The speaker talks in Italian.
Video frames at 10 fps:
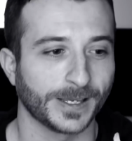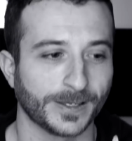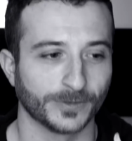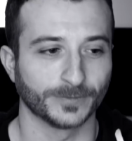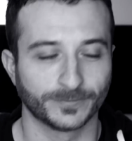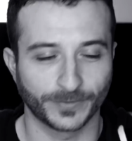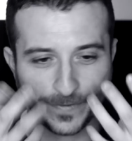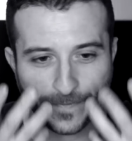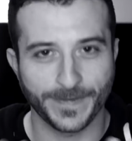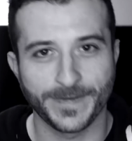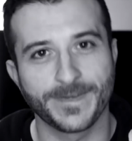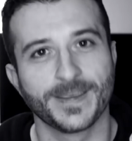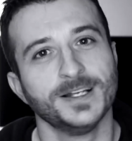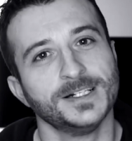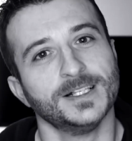E io...
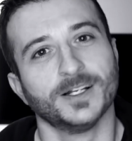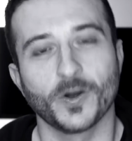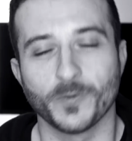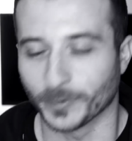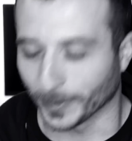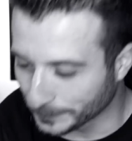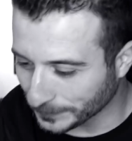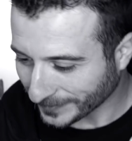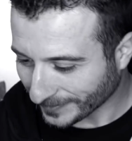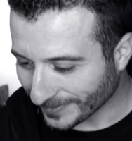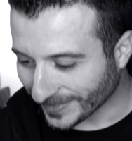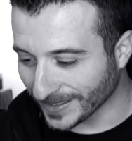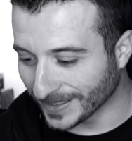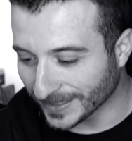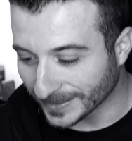Comunque, eh,